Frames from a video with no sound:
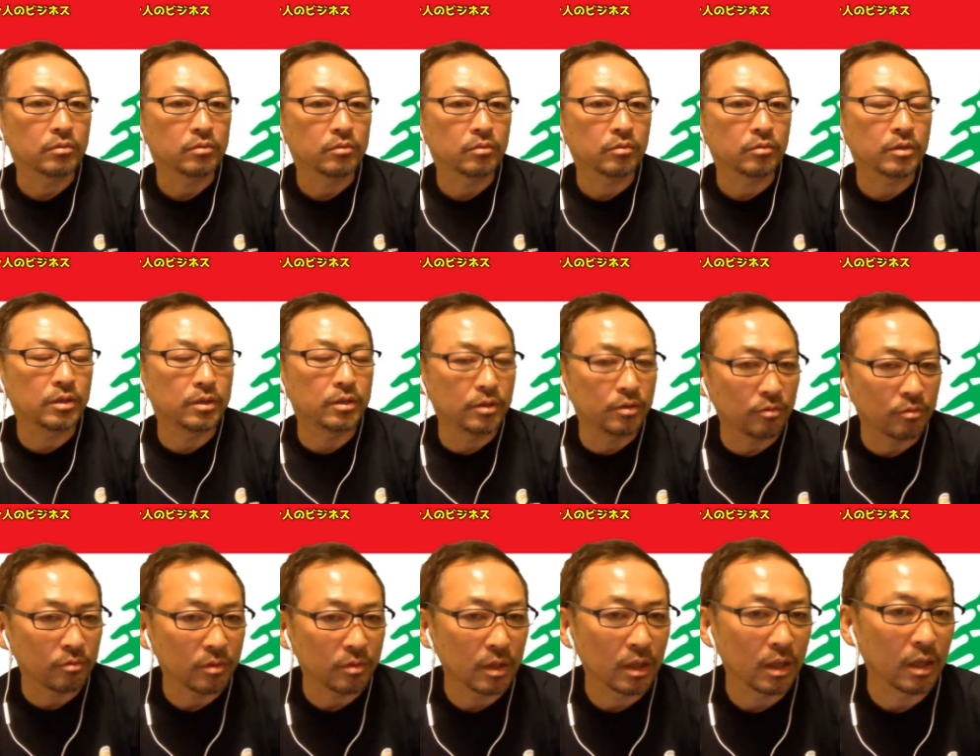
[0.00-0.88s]
の企
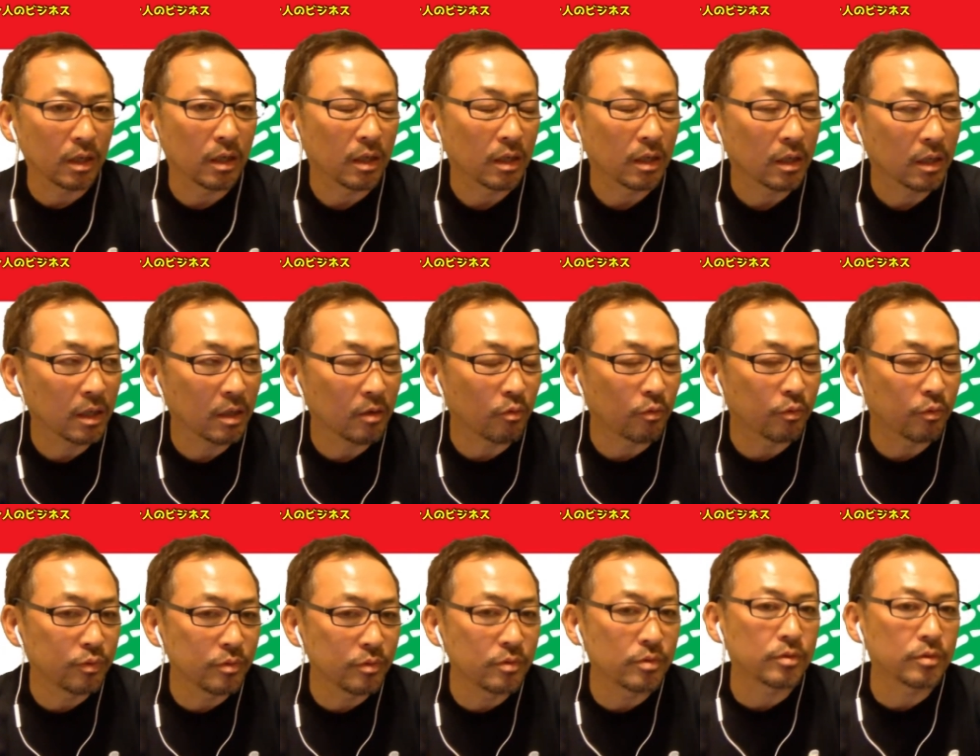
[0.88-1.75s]
業が結構
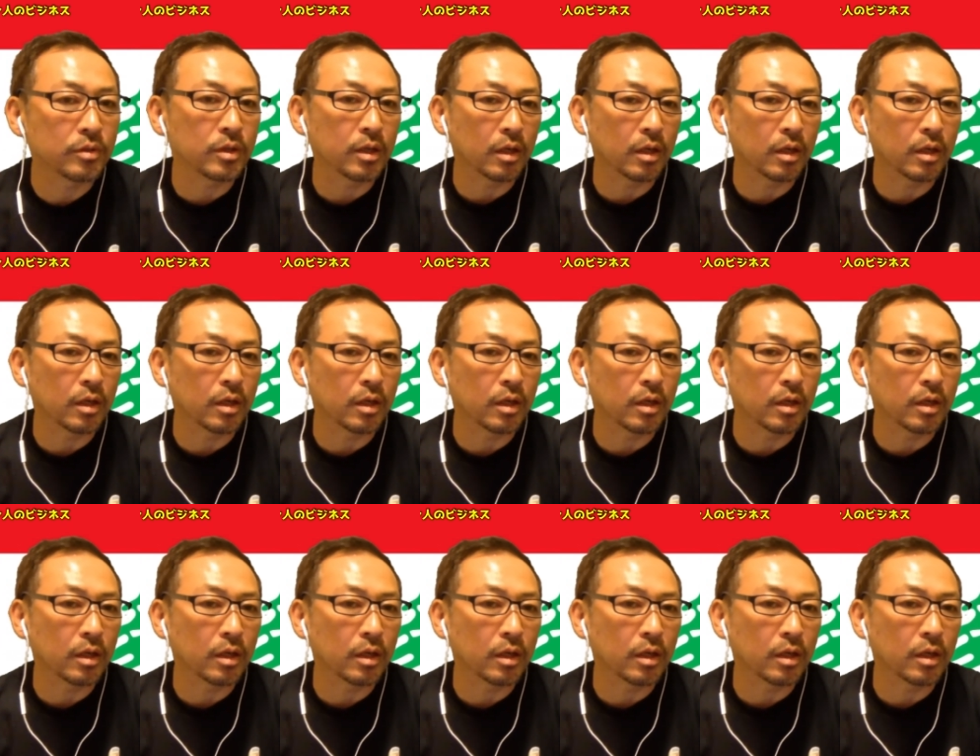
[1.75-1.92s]
古く